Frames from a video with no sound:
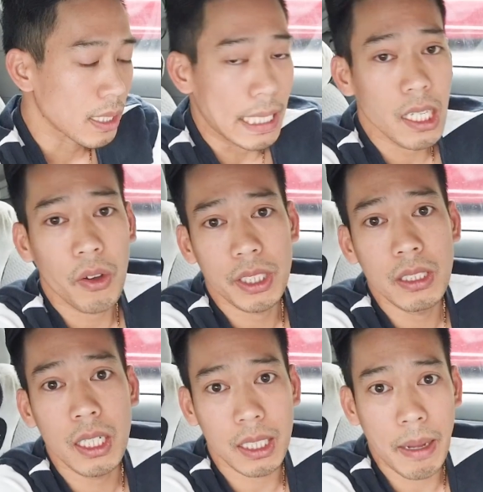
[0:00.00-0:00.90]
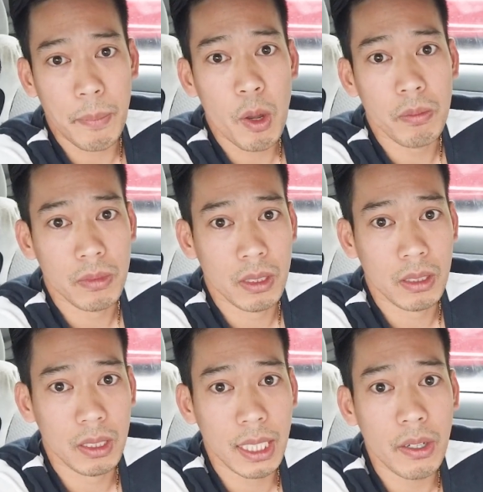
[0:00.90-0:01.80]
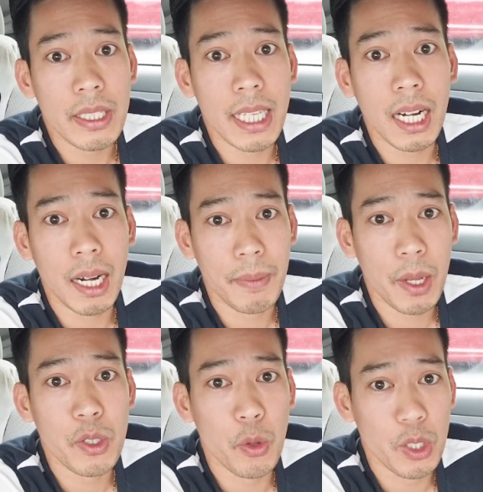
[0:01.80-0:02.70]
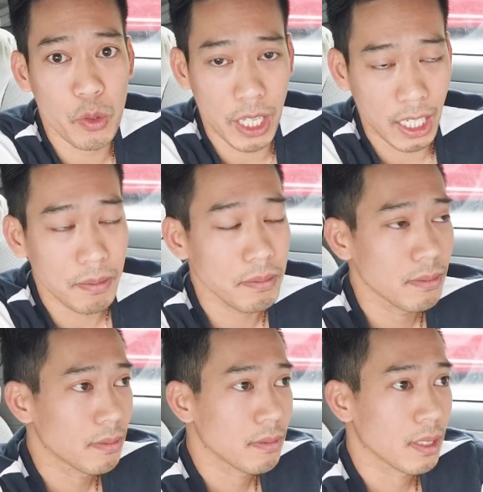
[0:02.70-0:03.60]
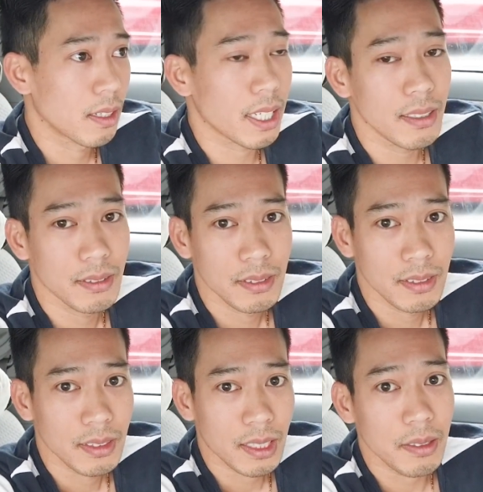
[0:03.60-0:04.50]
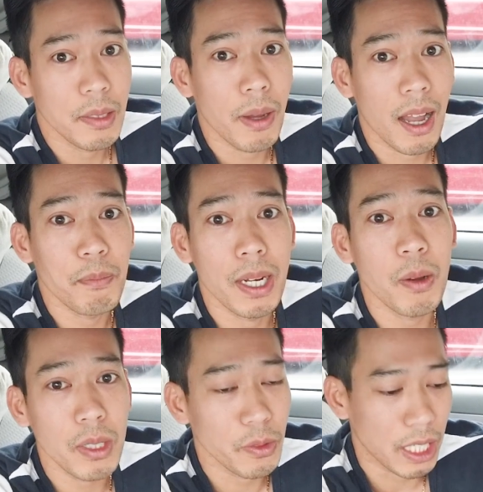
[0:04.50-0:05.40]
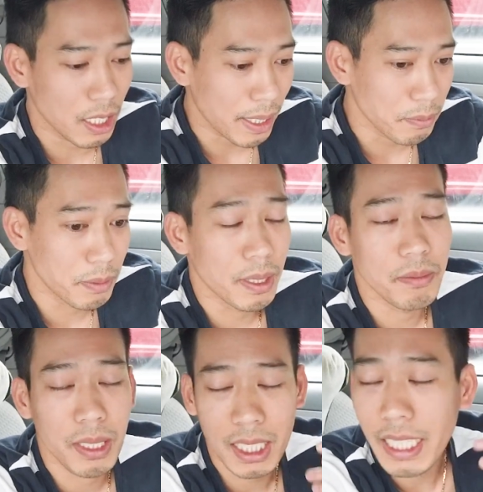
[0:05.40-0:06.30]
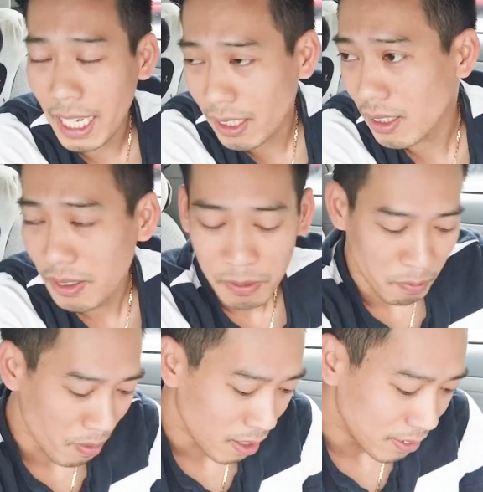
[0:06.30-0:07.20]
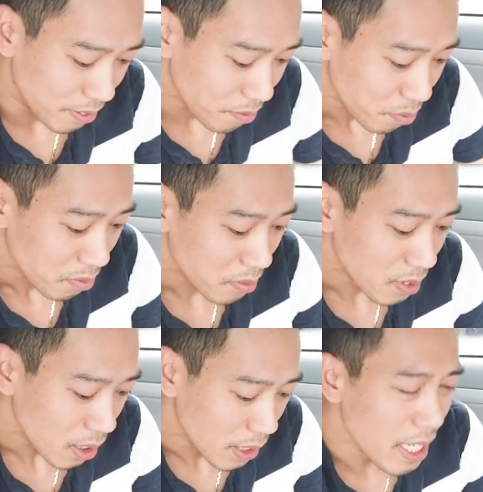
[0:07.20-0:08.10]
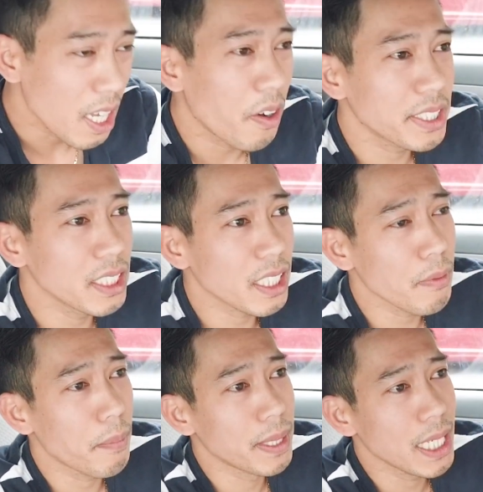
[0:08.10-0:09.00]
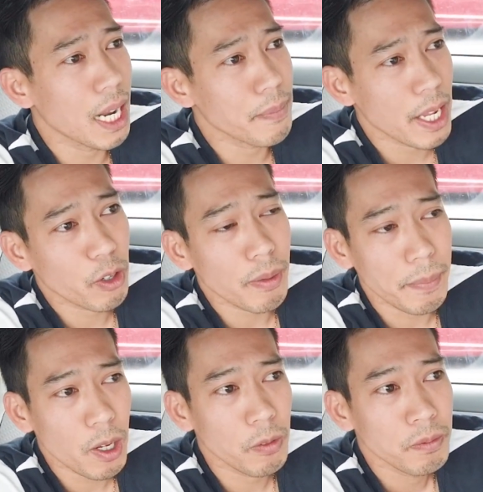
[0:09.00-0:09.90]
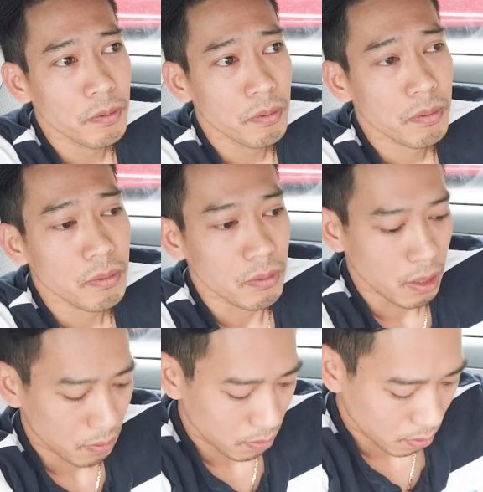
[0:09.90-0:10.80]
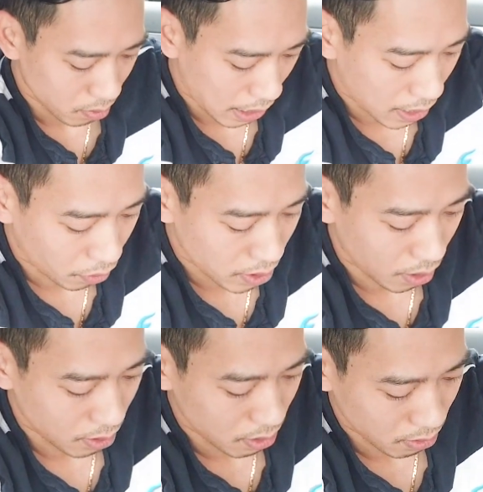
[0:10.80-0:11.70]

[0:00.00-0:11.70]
tại vì hồi xưa các bạn biết không người ta nói dân làm neo nhiều nhiều chuyện lắm ok nhưng mà mình không có nhiều chuyện các bạn mình mình mình chỉ nghe thôi thì hồi xưa khi mà mình đi làm nail các bạn biết không ai gọi trời